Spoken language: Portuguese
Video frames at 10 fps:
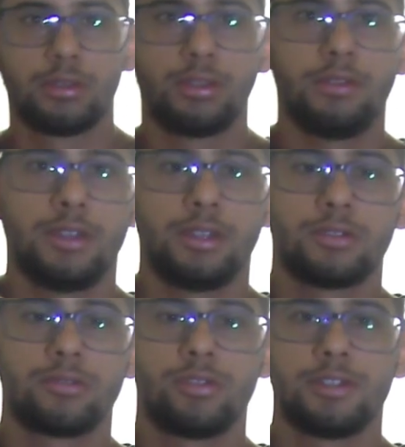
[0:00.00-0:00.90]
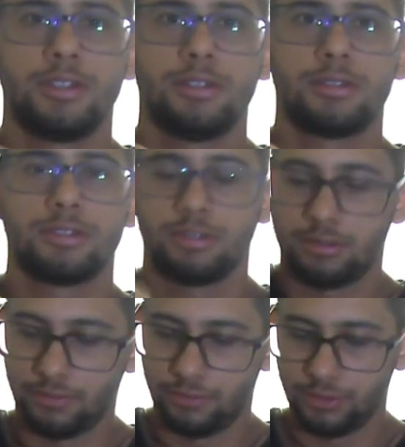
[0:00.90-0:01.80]
Tá vendo as luzinhas?
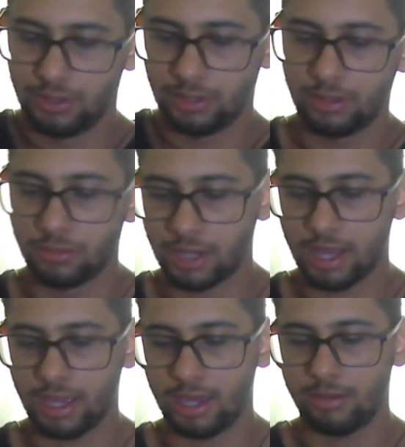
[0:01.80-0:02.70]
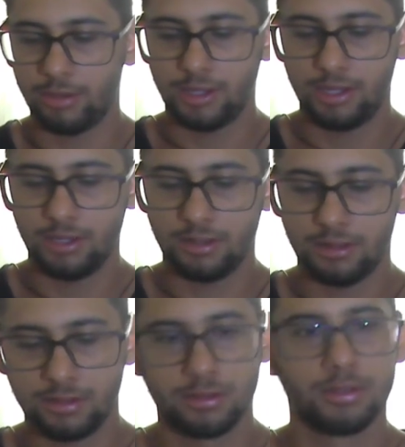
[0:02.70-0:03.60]
Então carrega a bateria,
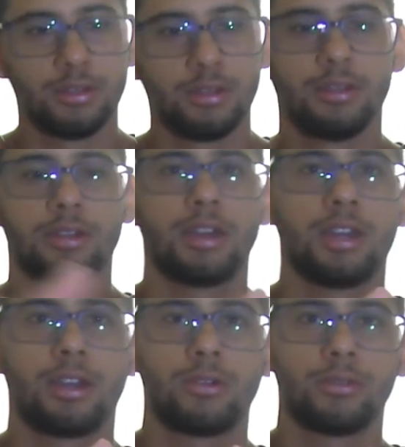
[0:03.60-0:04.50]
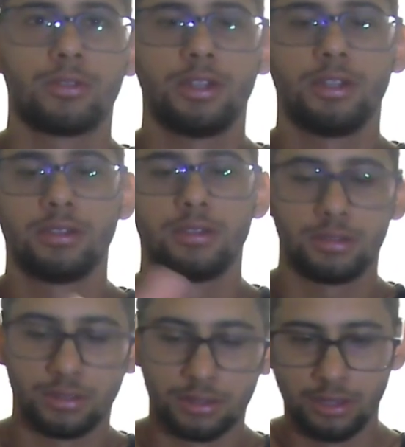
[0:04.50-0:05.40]
carrega o controle.
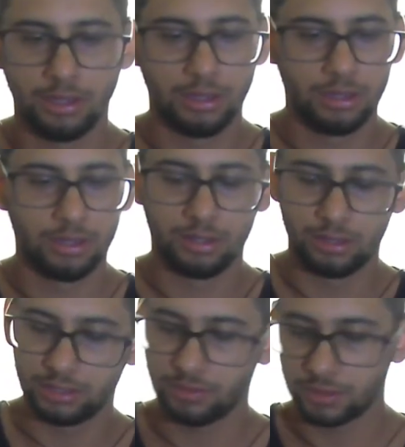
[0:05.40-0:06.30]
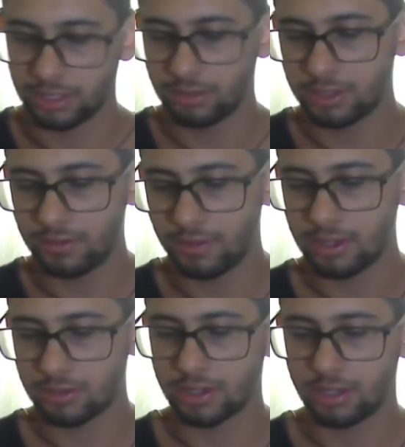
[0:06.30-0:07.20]
Se você não tiver
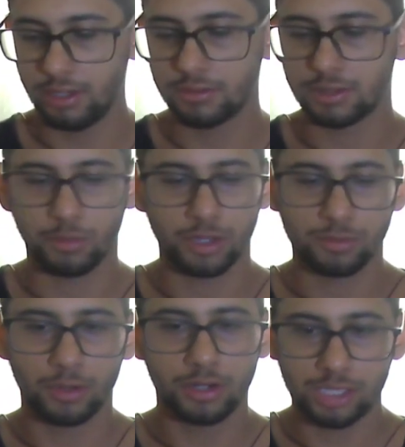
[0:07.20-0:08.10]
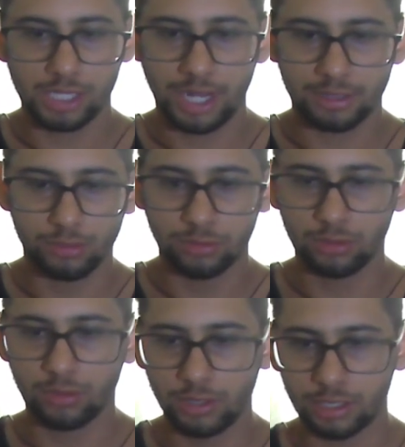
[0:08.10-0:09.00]
isso aqui, você pode pôr direto no
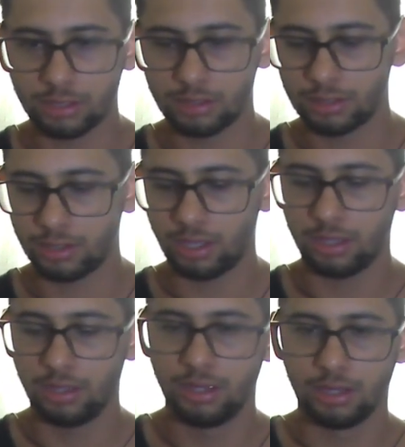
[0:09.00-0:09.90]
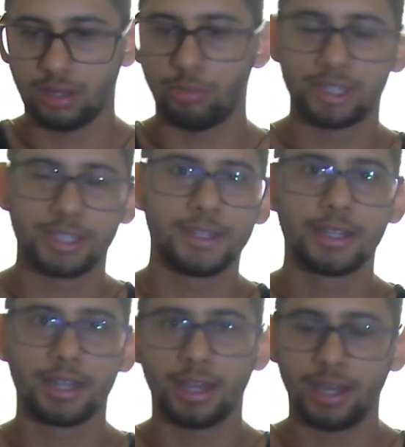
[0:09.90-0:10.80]
drone, né? bateria
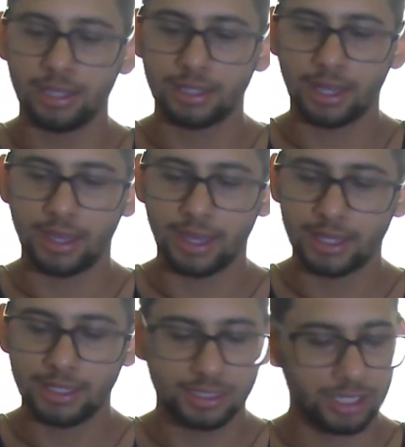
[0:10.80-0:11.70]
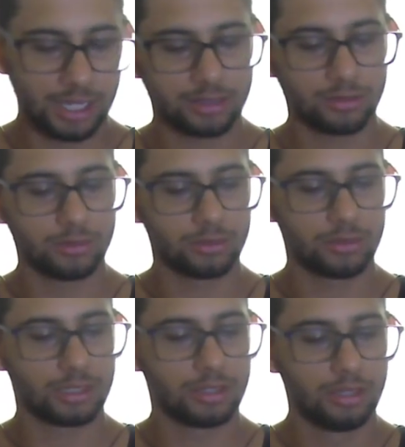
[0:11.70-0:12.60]
lá e carrega ele direto no drone.